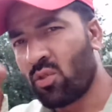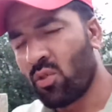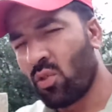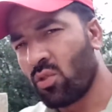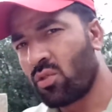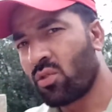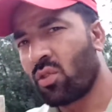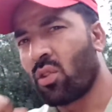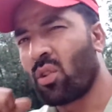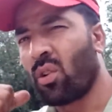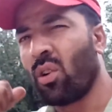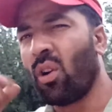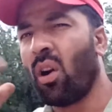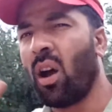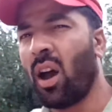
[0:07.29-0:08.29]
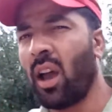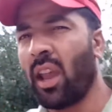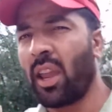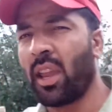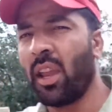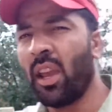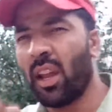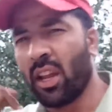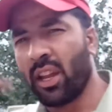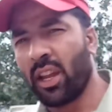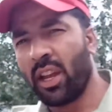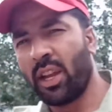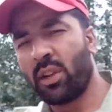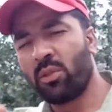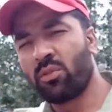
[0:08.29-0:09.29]
सोच करो हाई
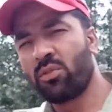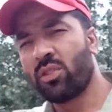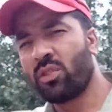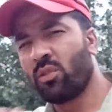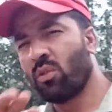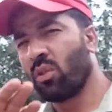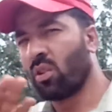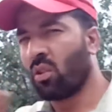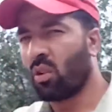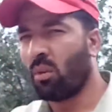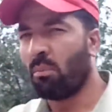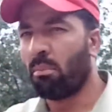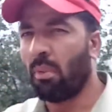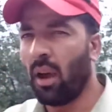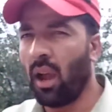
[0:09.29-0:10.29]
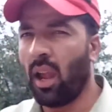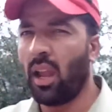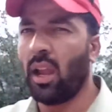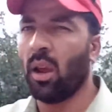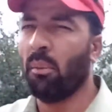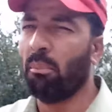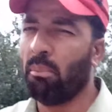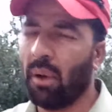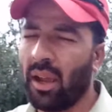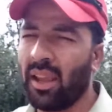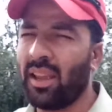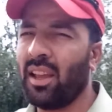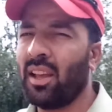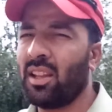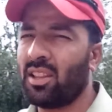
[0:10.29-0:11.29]
नेगेटिव चीज़ों को करो बाय
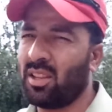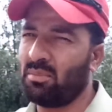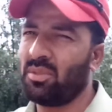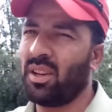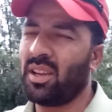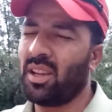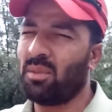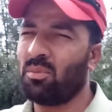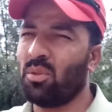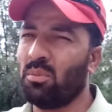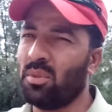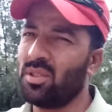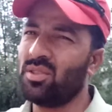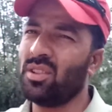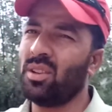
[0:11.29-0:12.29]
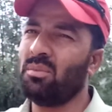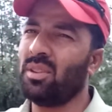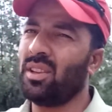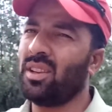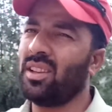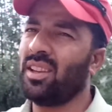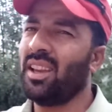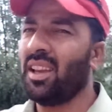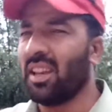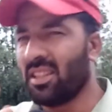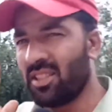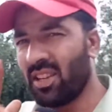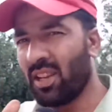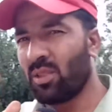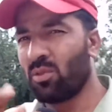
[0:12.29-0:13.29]
बाय तब जाके आपको मंजिल मिलेगी
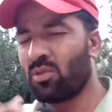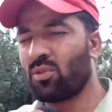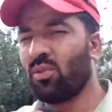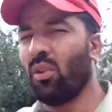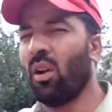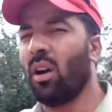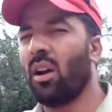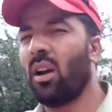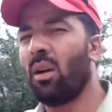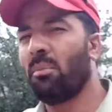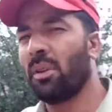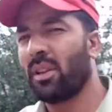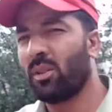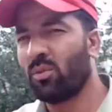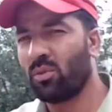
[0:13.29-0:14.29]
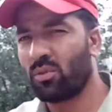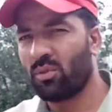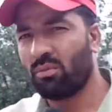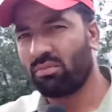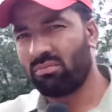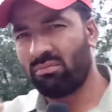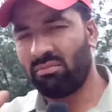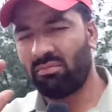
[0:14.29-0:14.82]
जी हाँ दोस्तों आ, मैंने वो जो